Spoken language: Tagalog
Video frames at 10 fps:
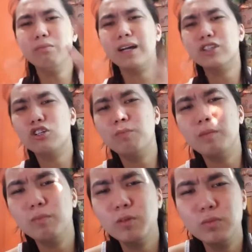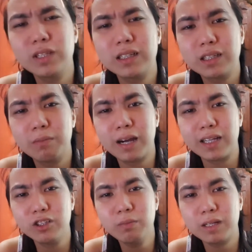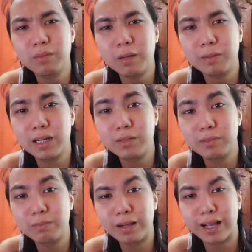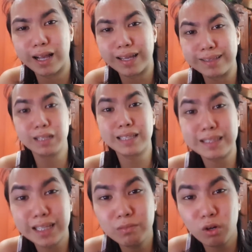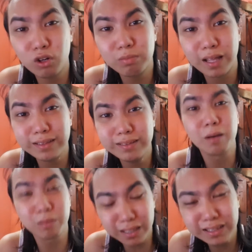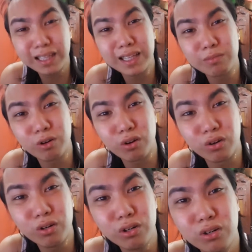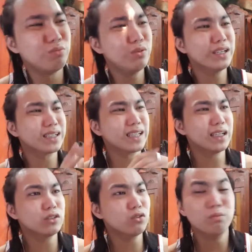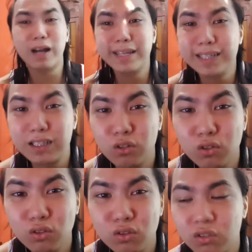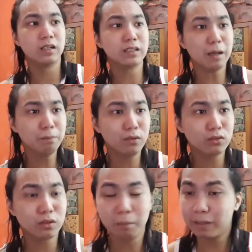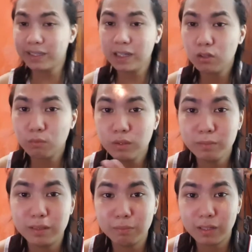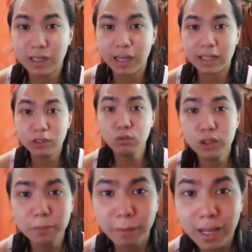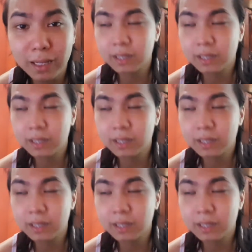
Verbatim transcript: mga tropa mo pupunta na sa bahay nyo para makapaghanap ng pagkain. Tatay mo ko, Brad. Brad, tatay mo ko. Umuwi ka sa inyo, kumain ka doon. Tapos, pag inalok mo naman ng pagkain, juicy pa!